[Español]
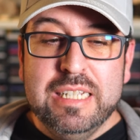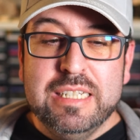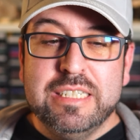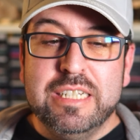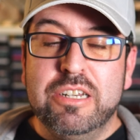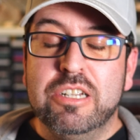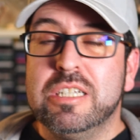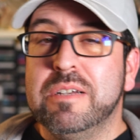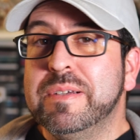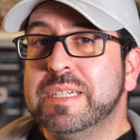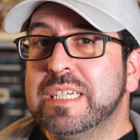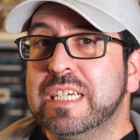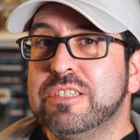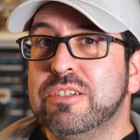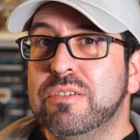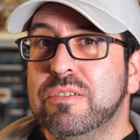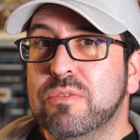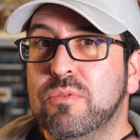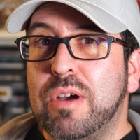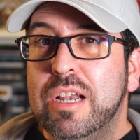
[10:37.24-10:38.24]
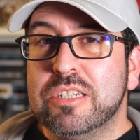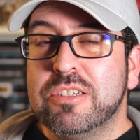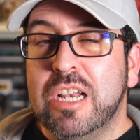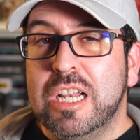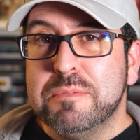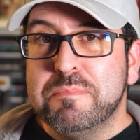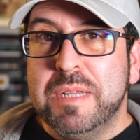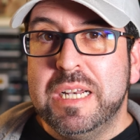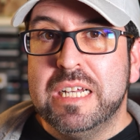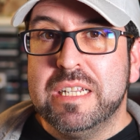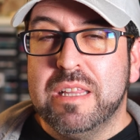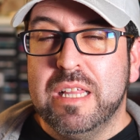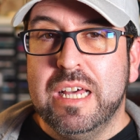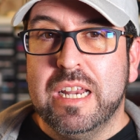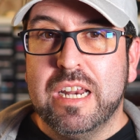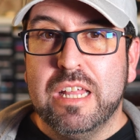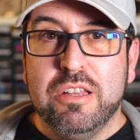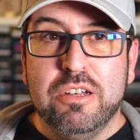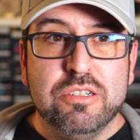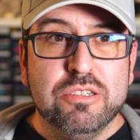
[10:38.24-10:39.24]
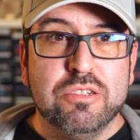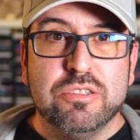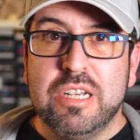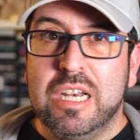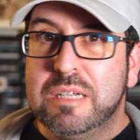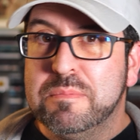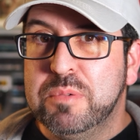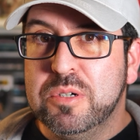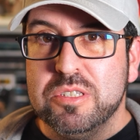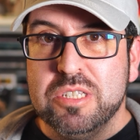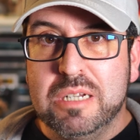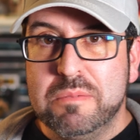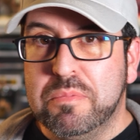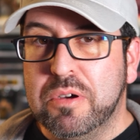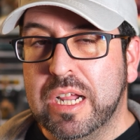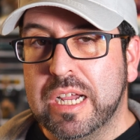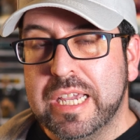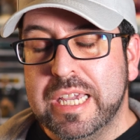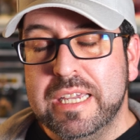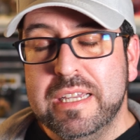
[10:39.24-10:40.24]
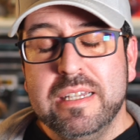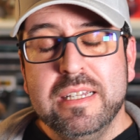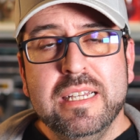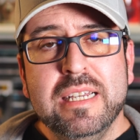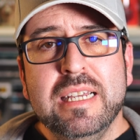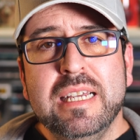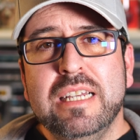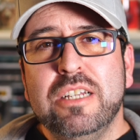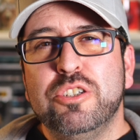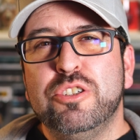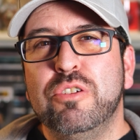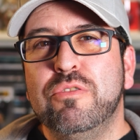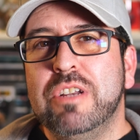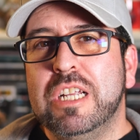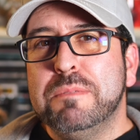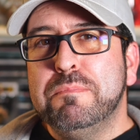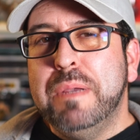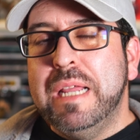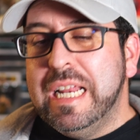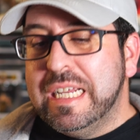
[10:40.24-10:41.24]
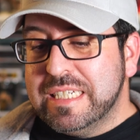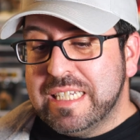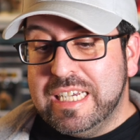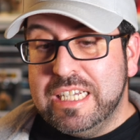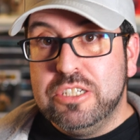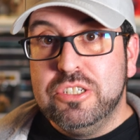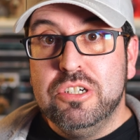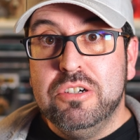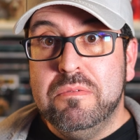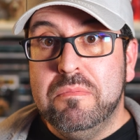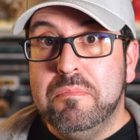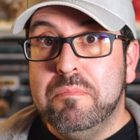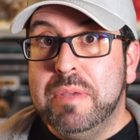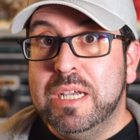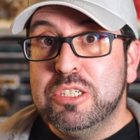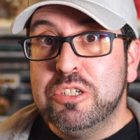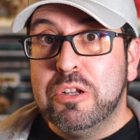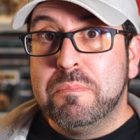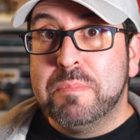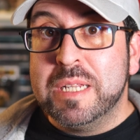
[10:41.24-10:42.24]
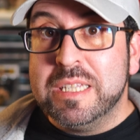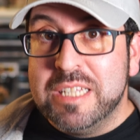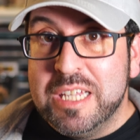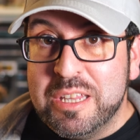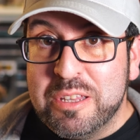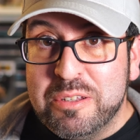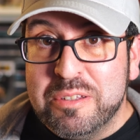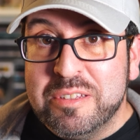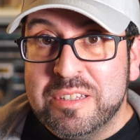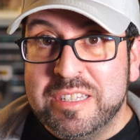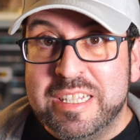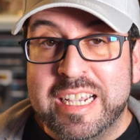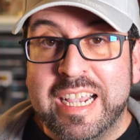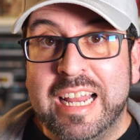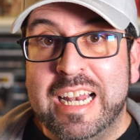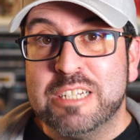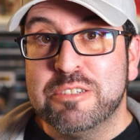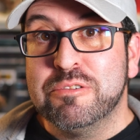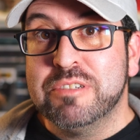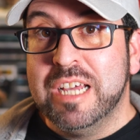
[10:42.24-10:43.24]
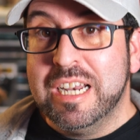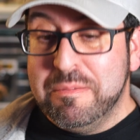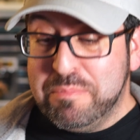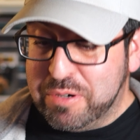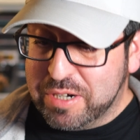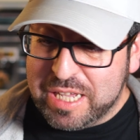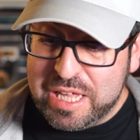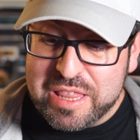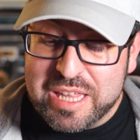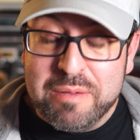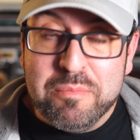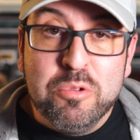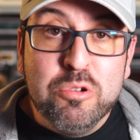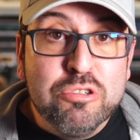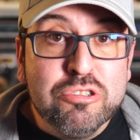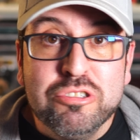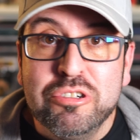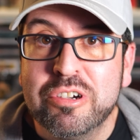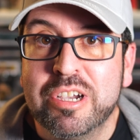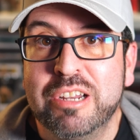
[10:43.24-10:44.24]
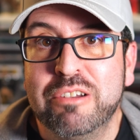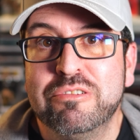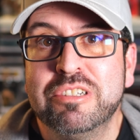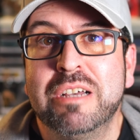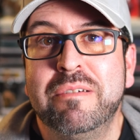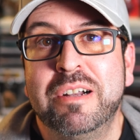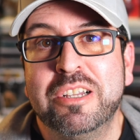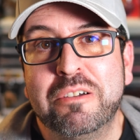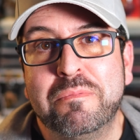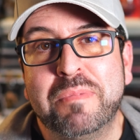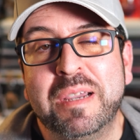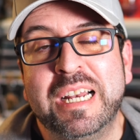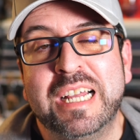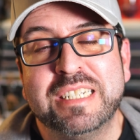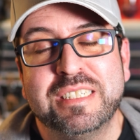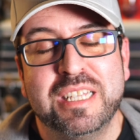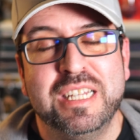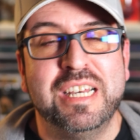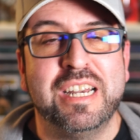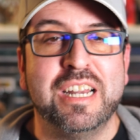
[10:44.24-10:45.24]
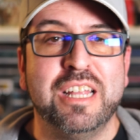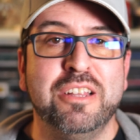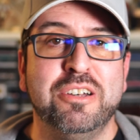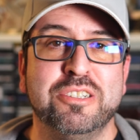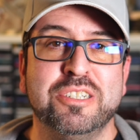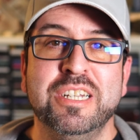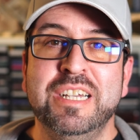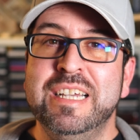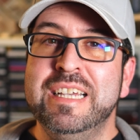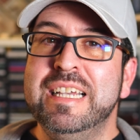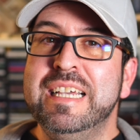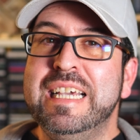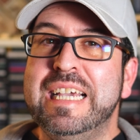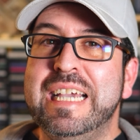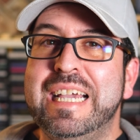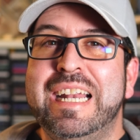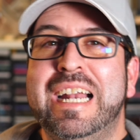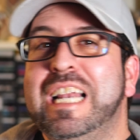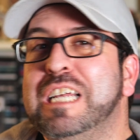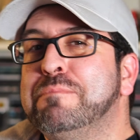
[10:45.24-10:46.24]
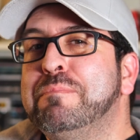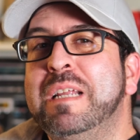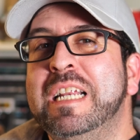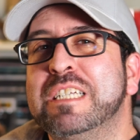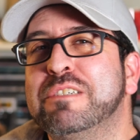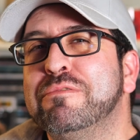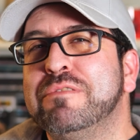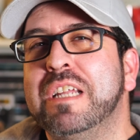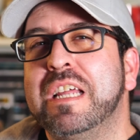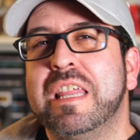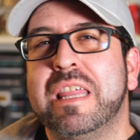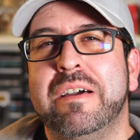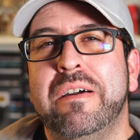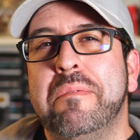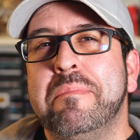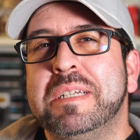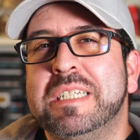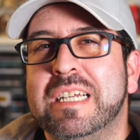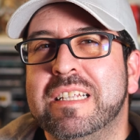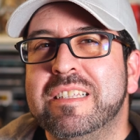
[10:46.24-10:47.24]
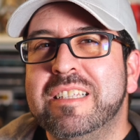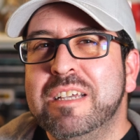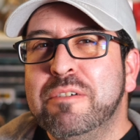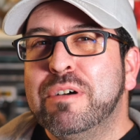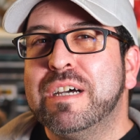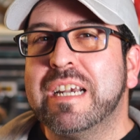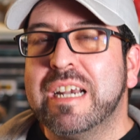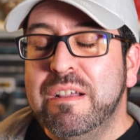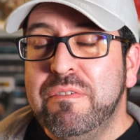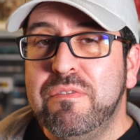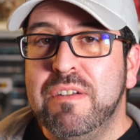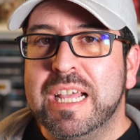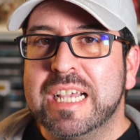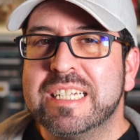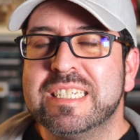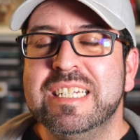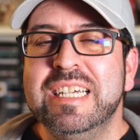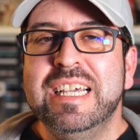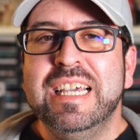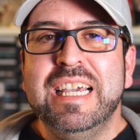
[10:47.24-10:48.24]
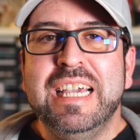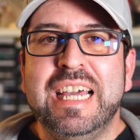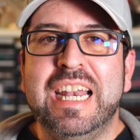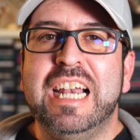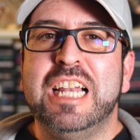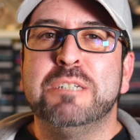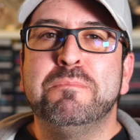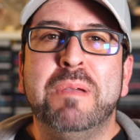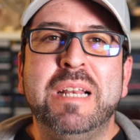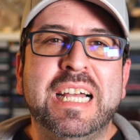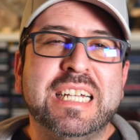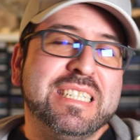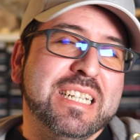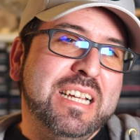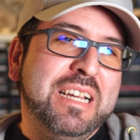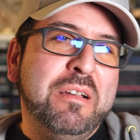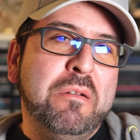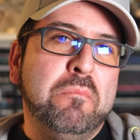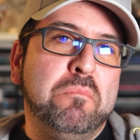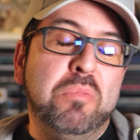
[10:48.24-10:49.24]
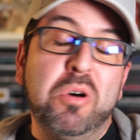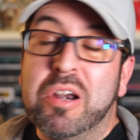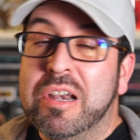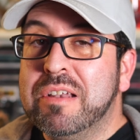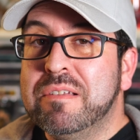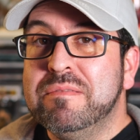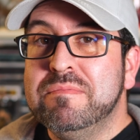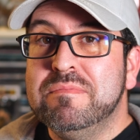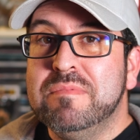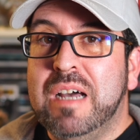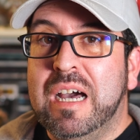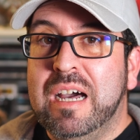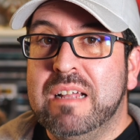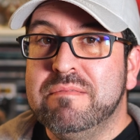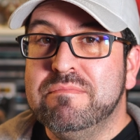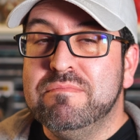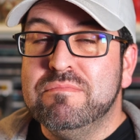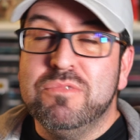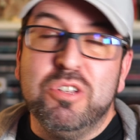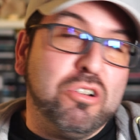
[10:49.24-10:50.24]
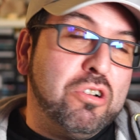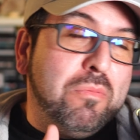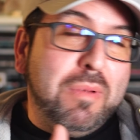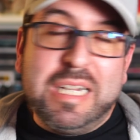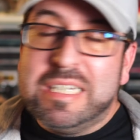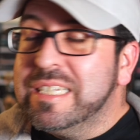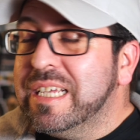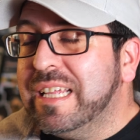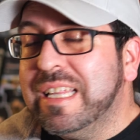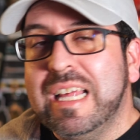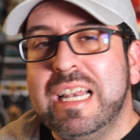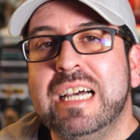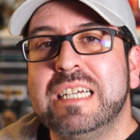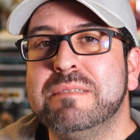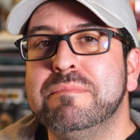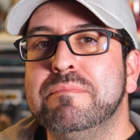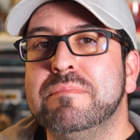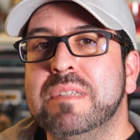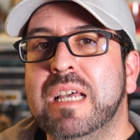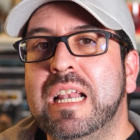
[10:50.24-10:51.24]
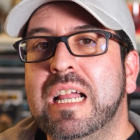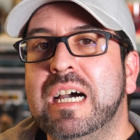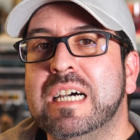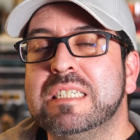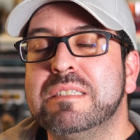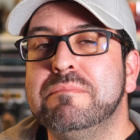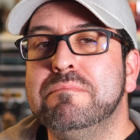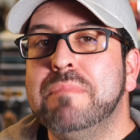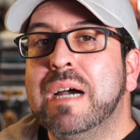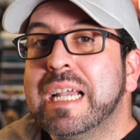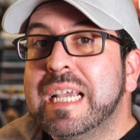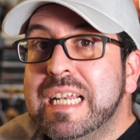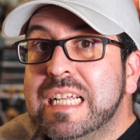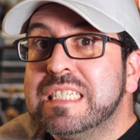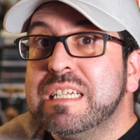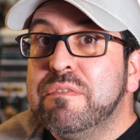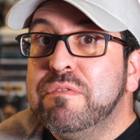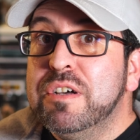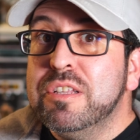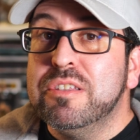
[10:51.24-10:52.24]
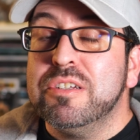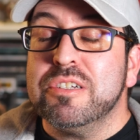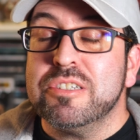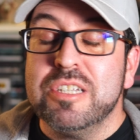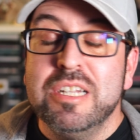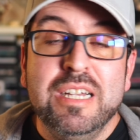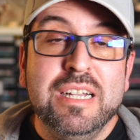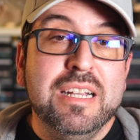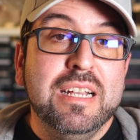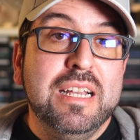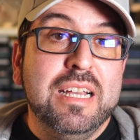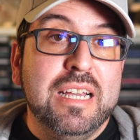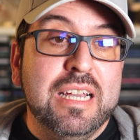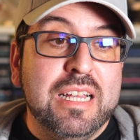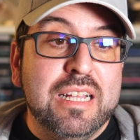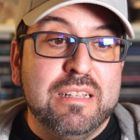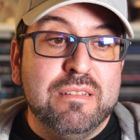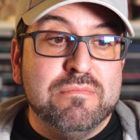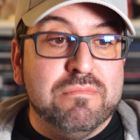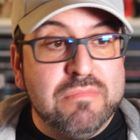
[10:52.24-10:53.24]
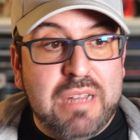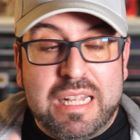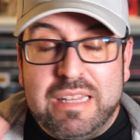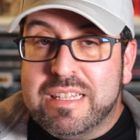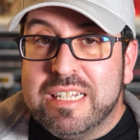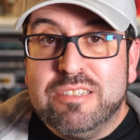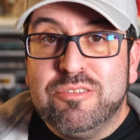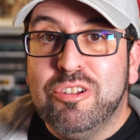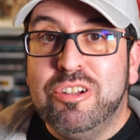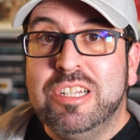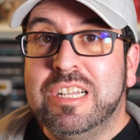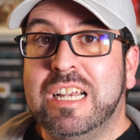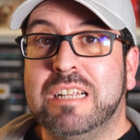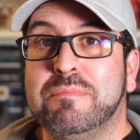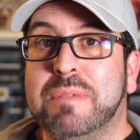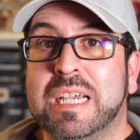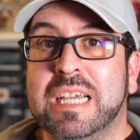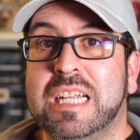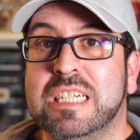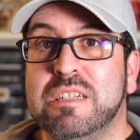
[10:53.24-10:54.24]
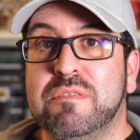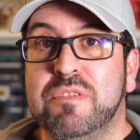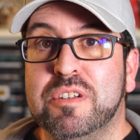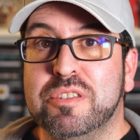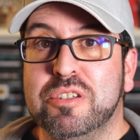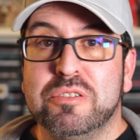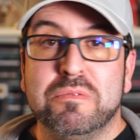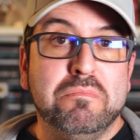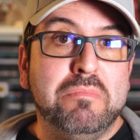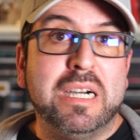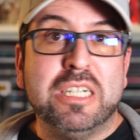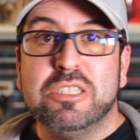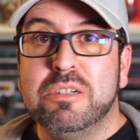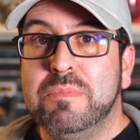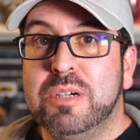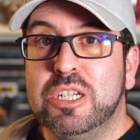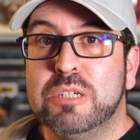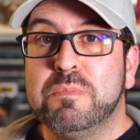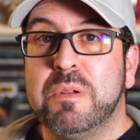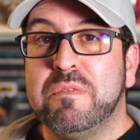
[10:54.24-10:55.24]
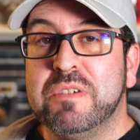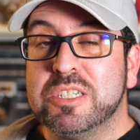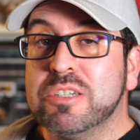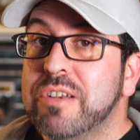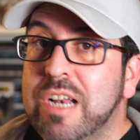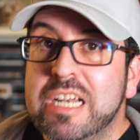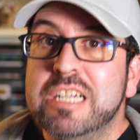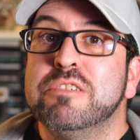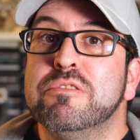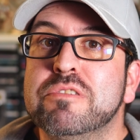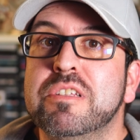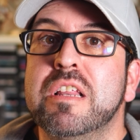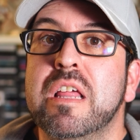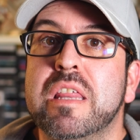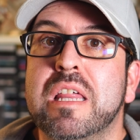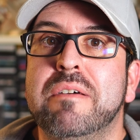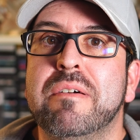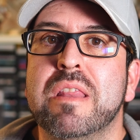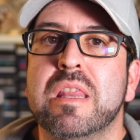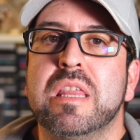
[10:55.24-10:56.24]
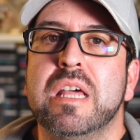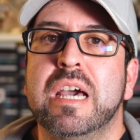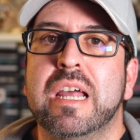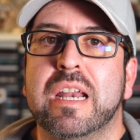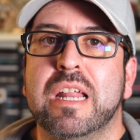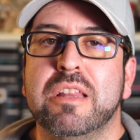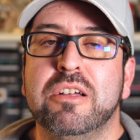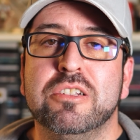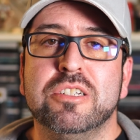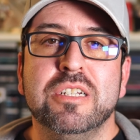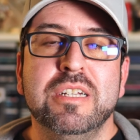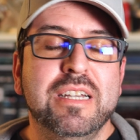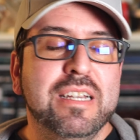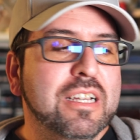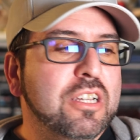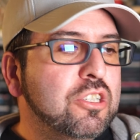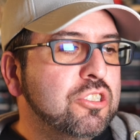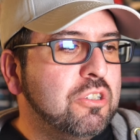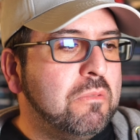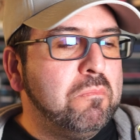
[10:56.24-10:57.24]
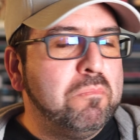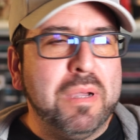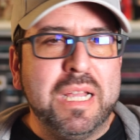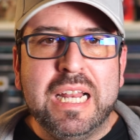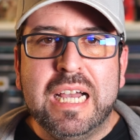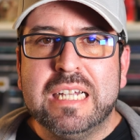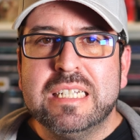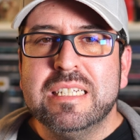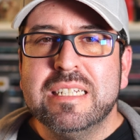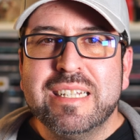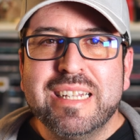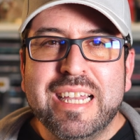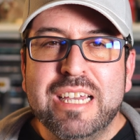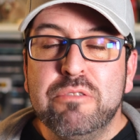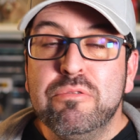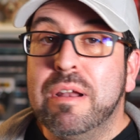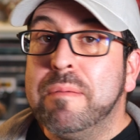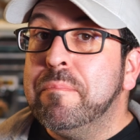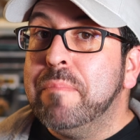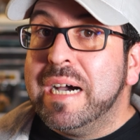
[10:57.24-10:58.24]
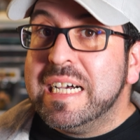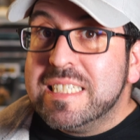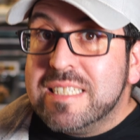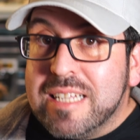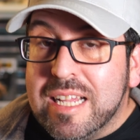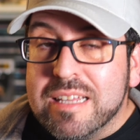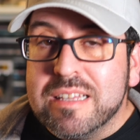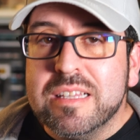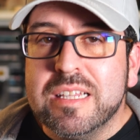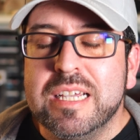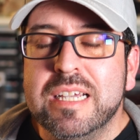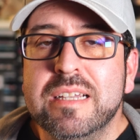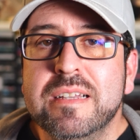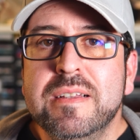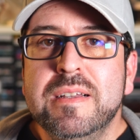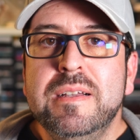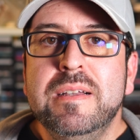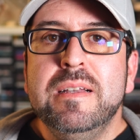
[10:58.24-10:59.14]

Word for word: Si no sabéis qué son, cuáles son las pilas CR2, os las pondré por aquí. Son unas pilas que yo me he sorprendido de que las usara porque hacía mucho que no usaba yo pilas CR2. Eran las pilas que utilizaban mis antiguas reflex. Eran las pilas por antonomasia las, de las máquinas de fotos. Eh, antes todas las máquinas de fotos más o menos profesionales utilizaban CR2. Son pilas que duran bastante.